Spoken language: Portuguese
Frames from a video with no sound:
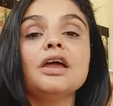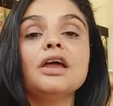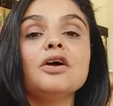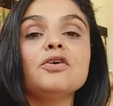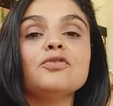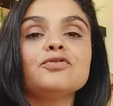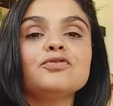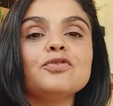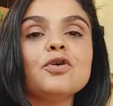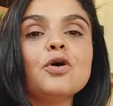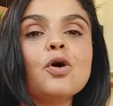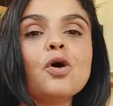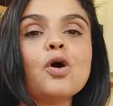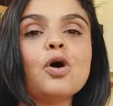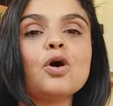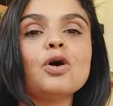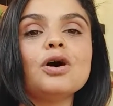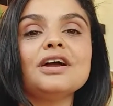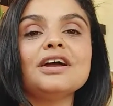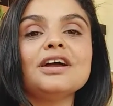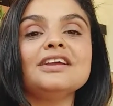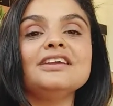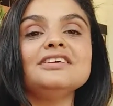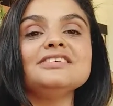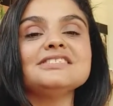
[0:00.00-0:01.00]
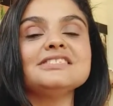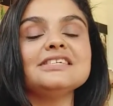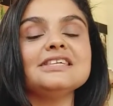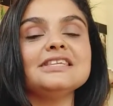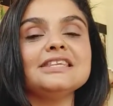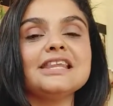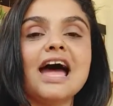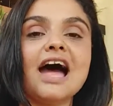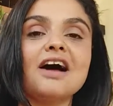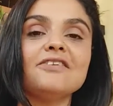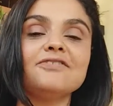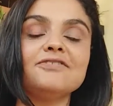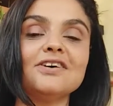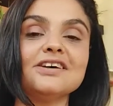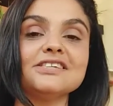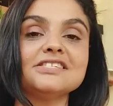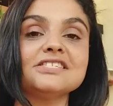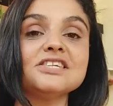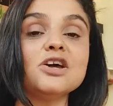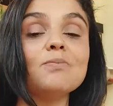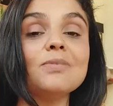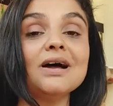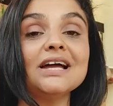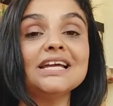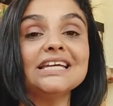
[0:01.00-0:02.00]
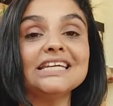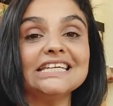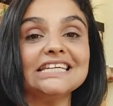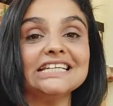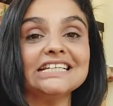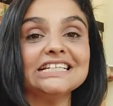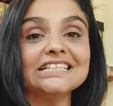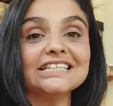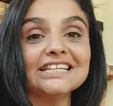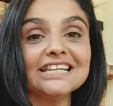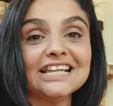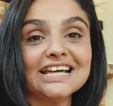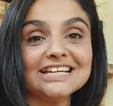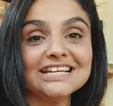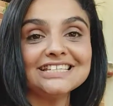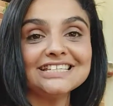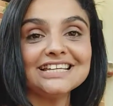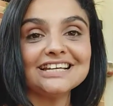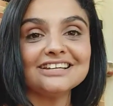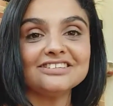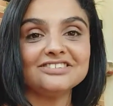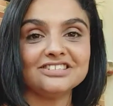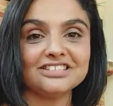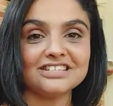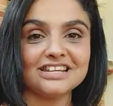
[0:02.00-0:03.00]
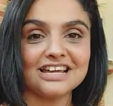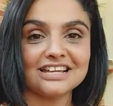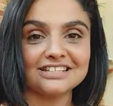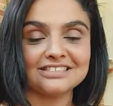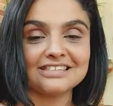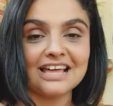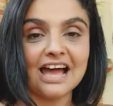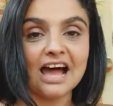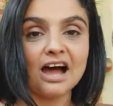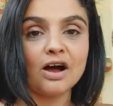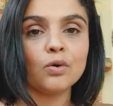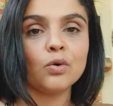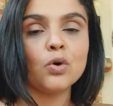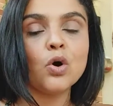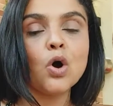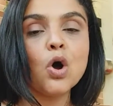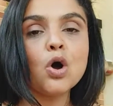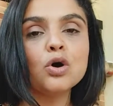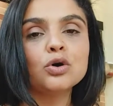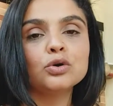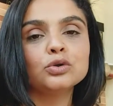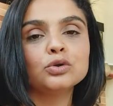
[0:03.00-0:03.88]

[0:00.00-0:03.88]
eu vou ensinar a fazer uma guirlanda de Natal